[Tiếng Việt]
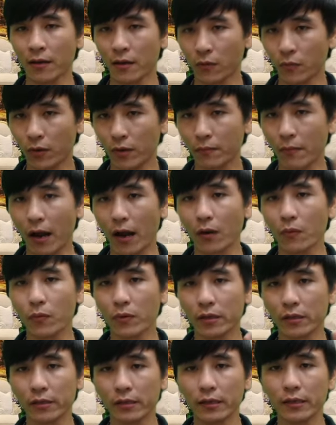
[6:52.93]
nguyên bản
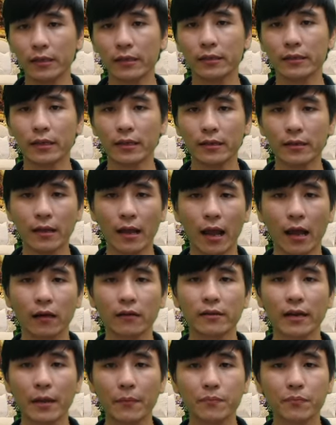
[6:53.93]
nguyên dinh chính
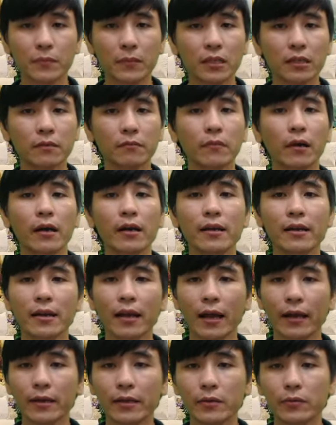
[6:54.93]
hãng đẹp như mới
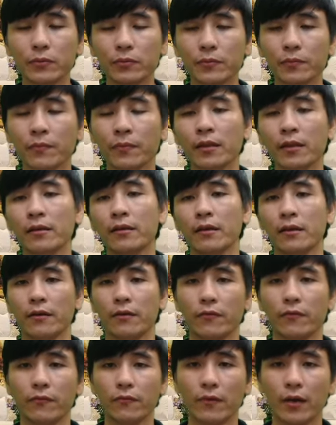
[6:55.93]
like new
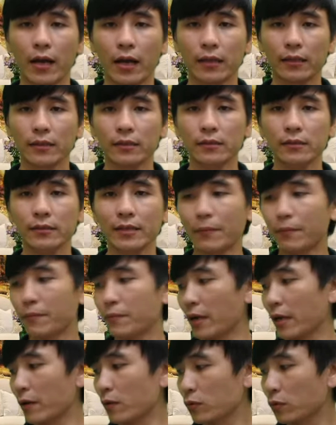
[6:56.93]
và thứ năm
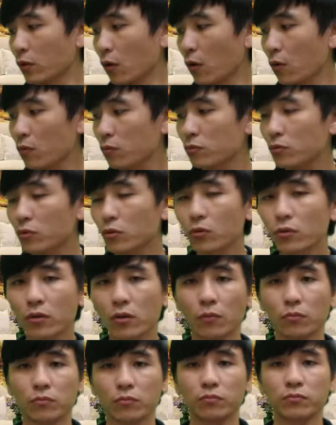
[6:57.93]
là yếu tố cuối
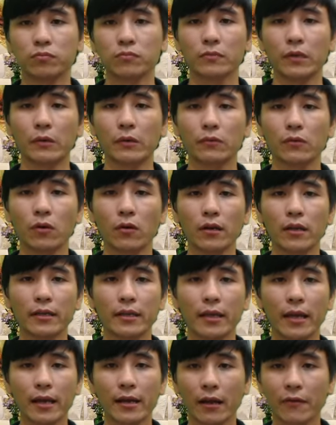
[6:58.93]
cùng yếu tố là
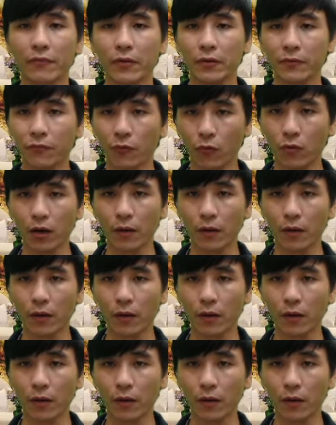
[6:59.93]
giá cả phải phù